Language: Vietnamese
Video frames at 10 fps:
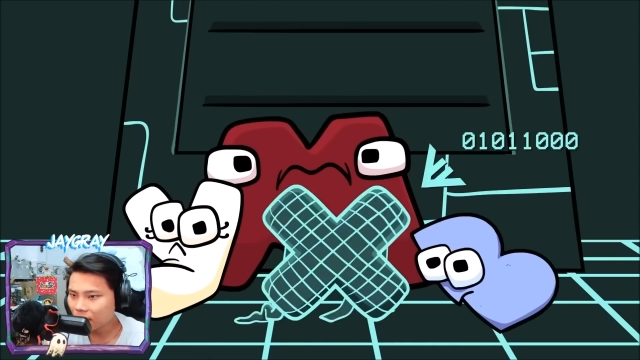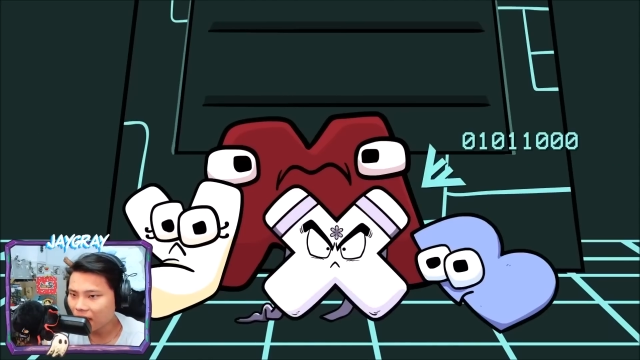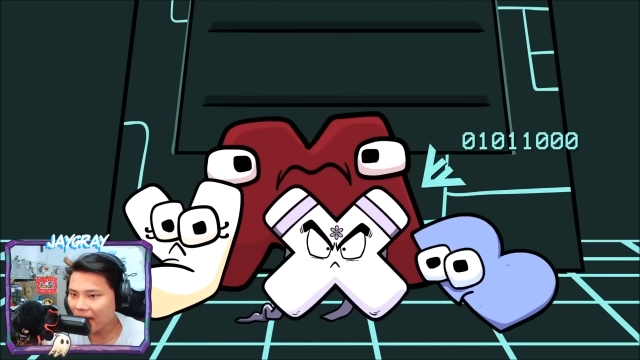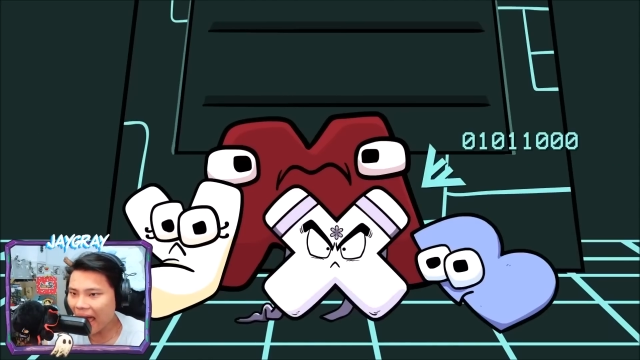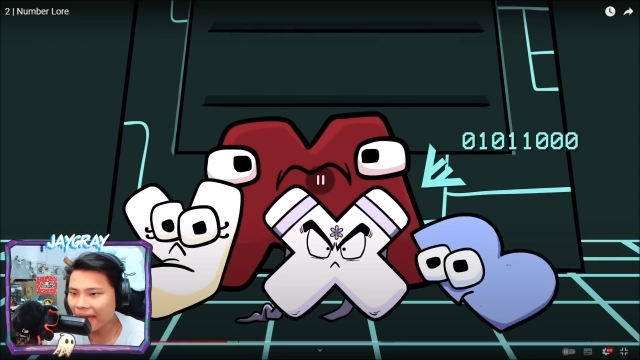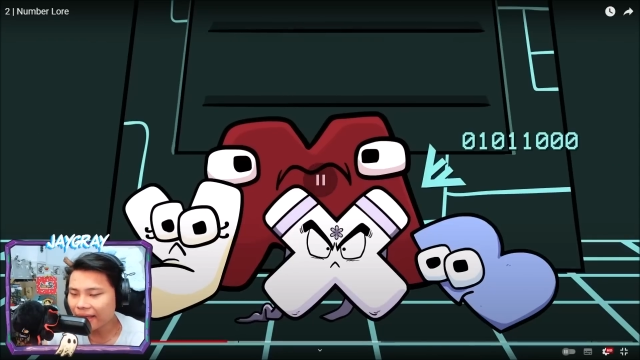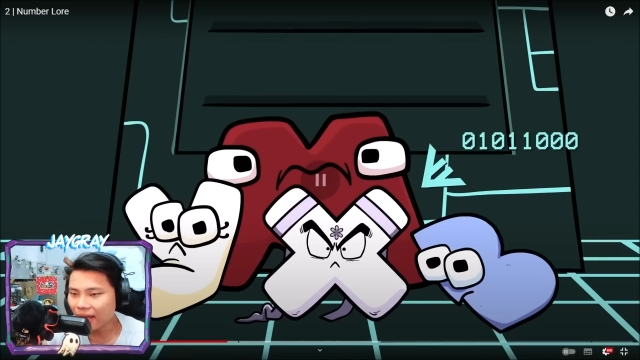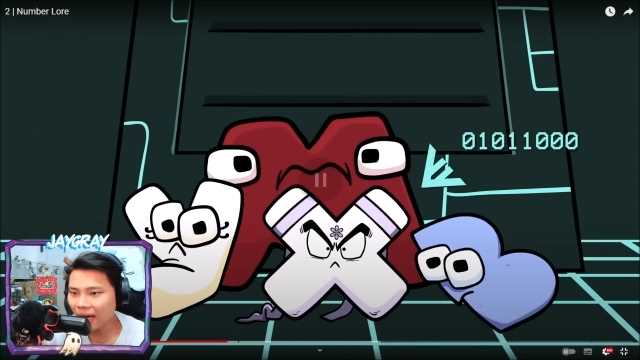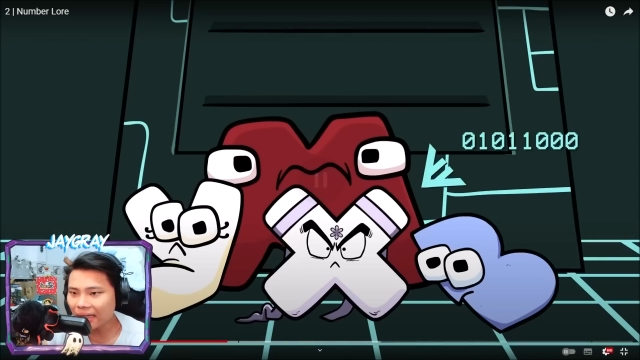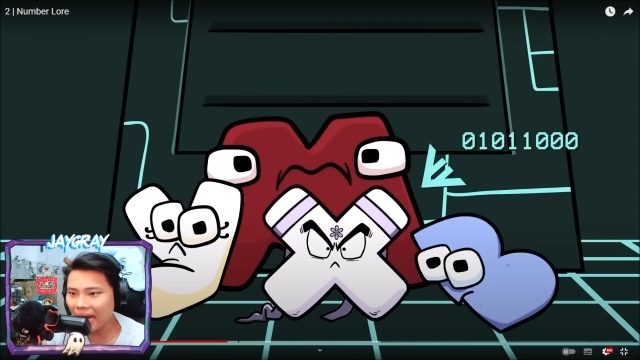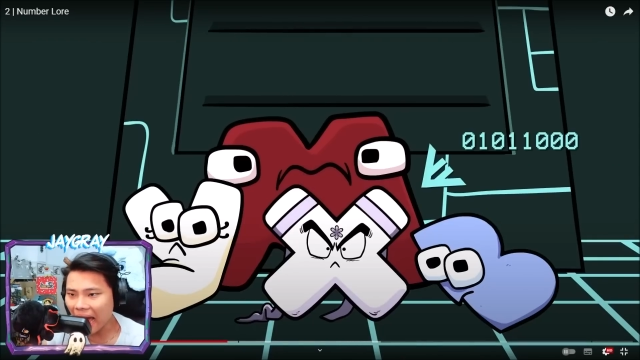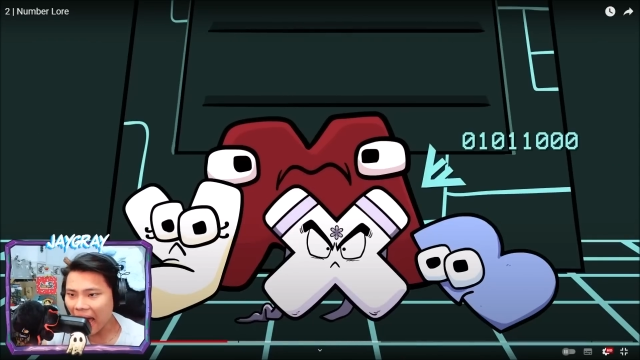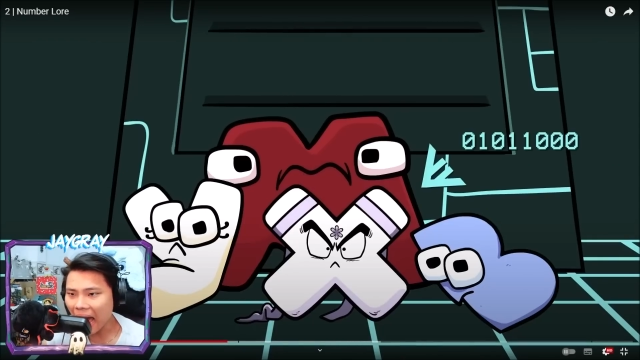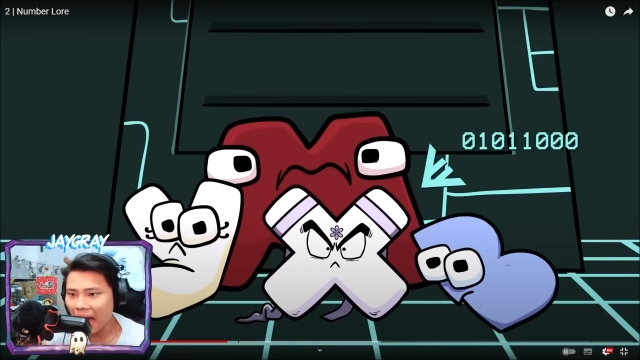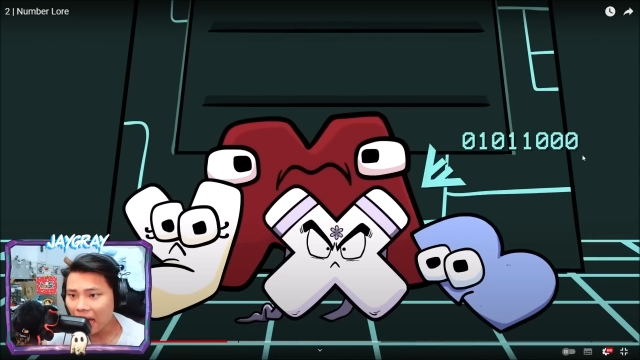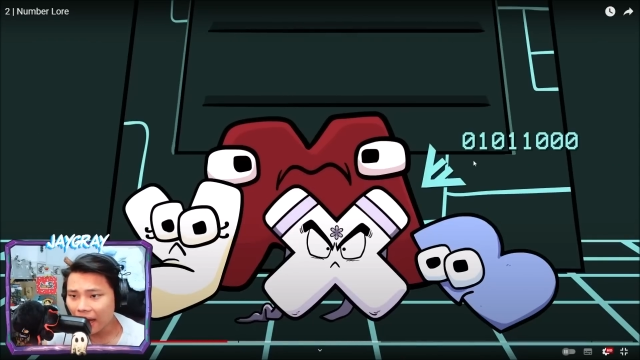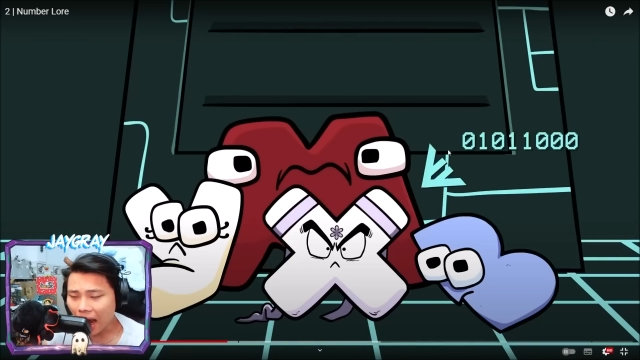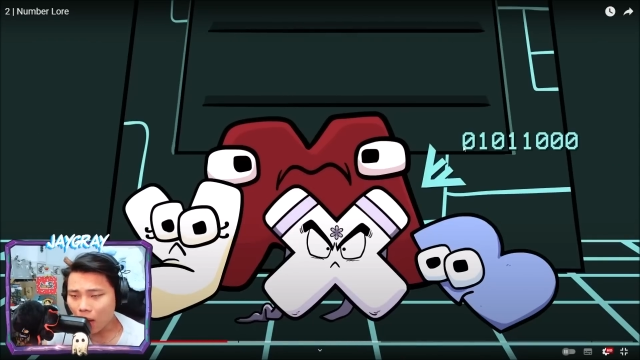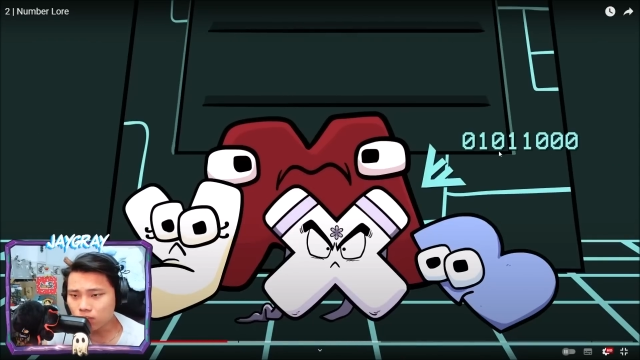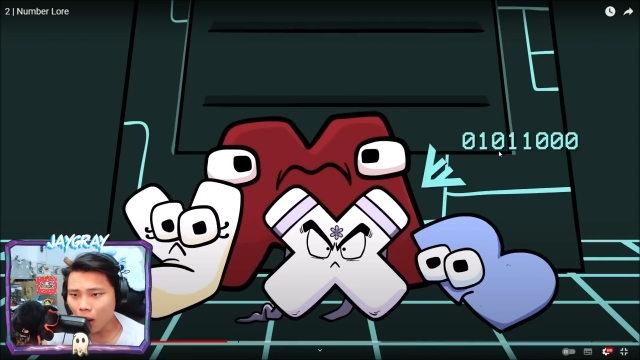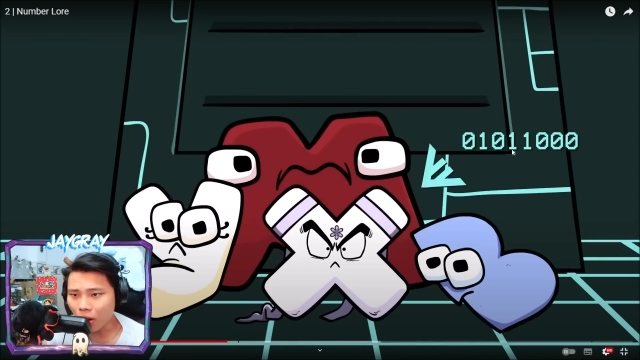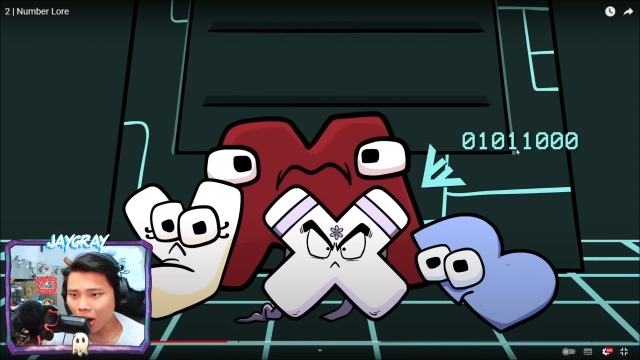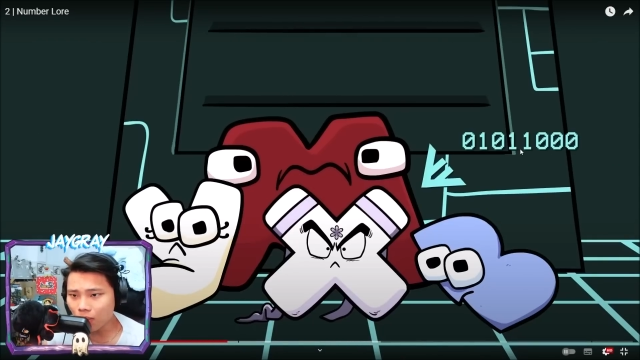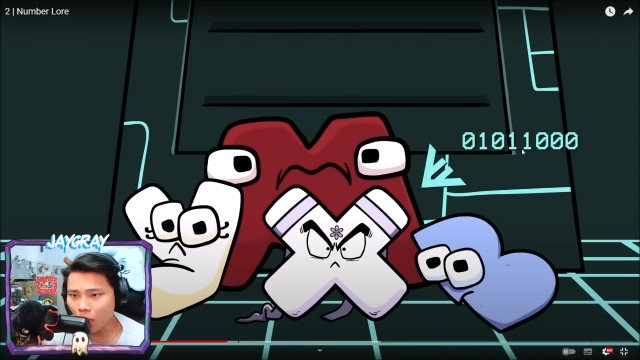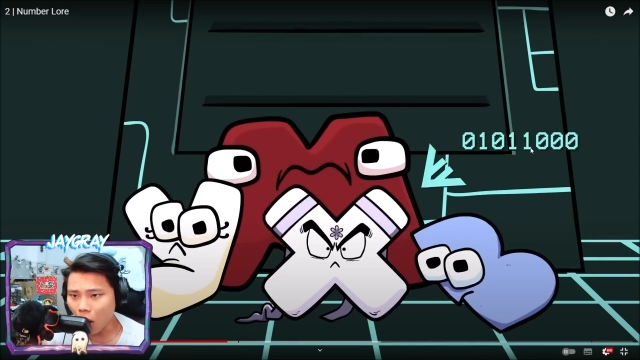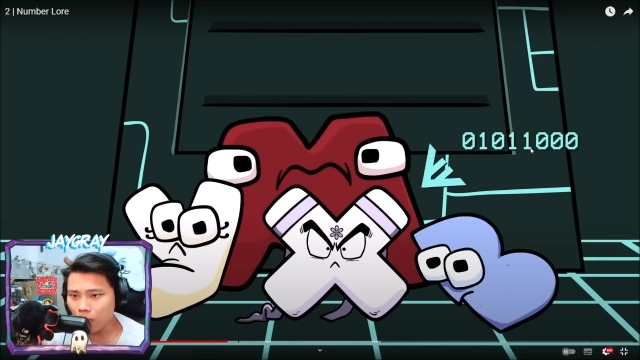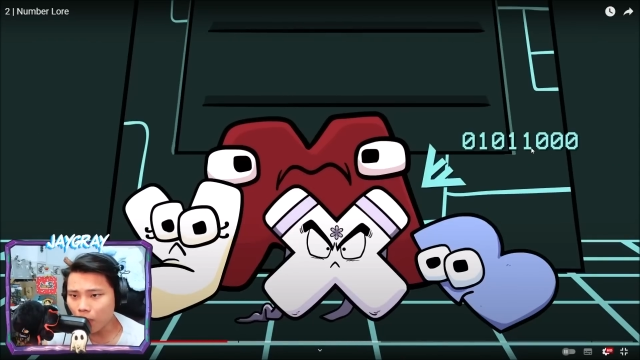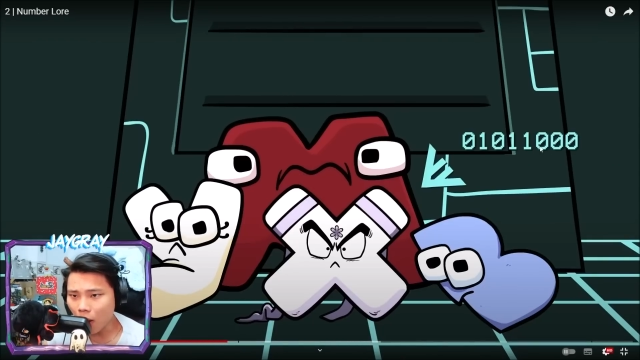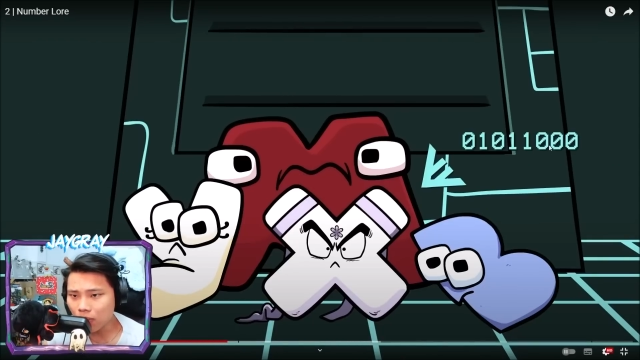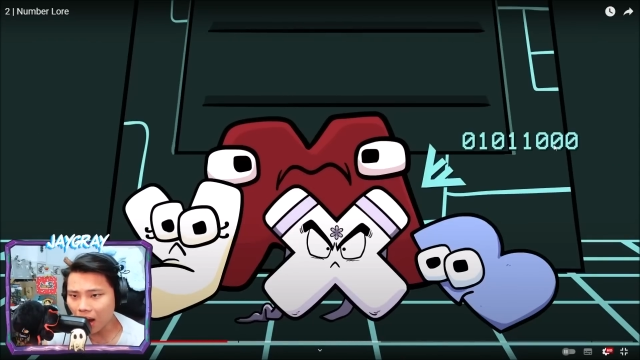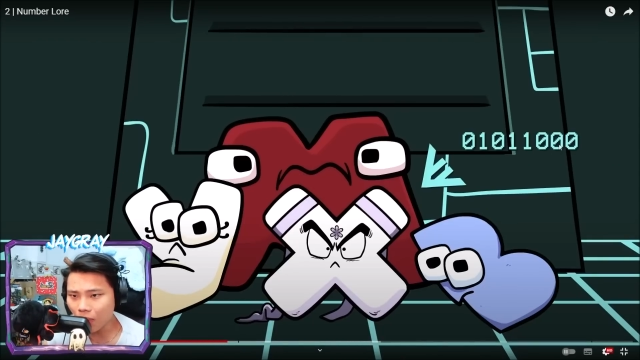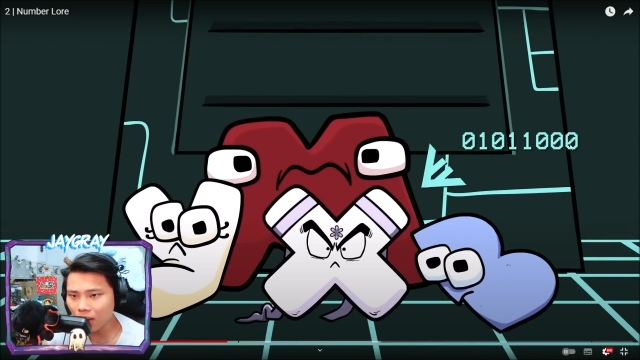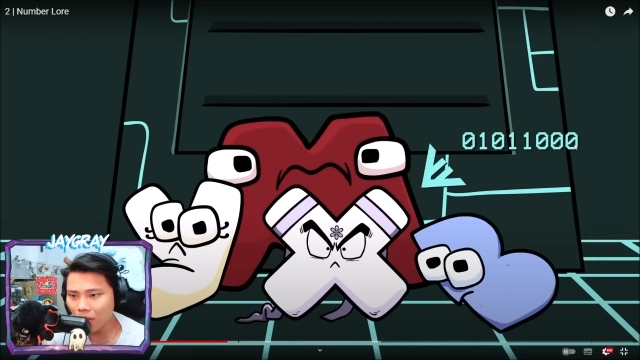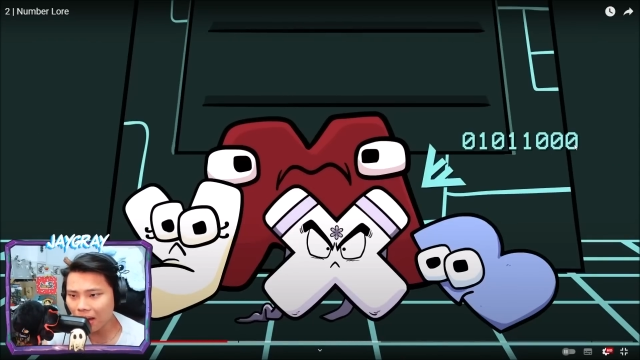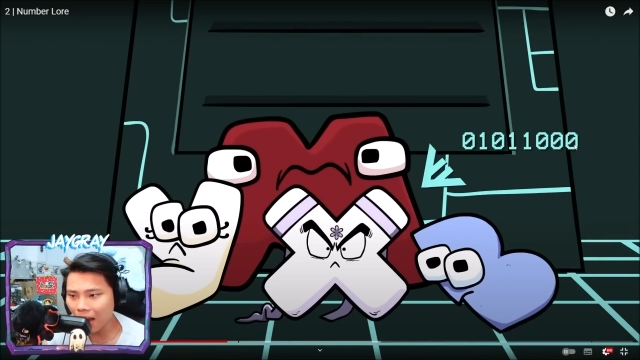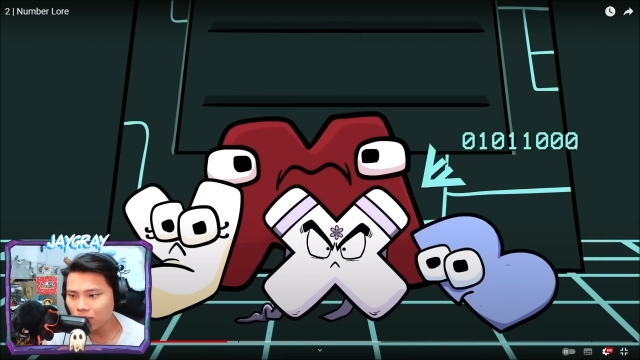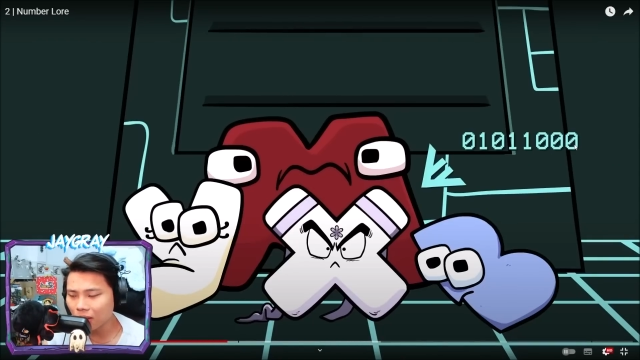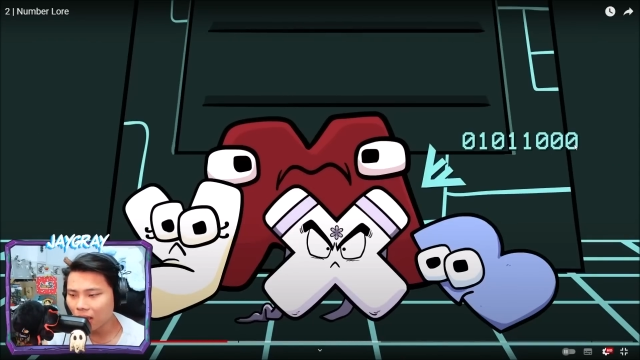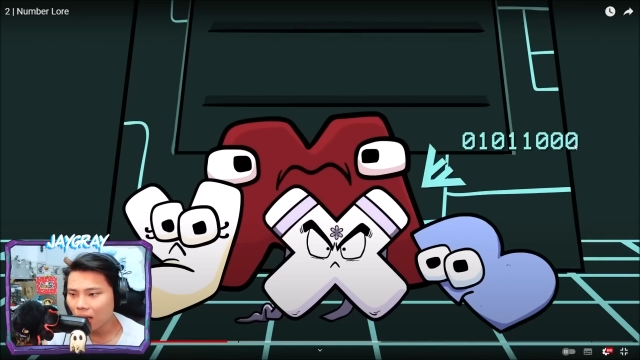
Đây chữ X là không một không một một không không không.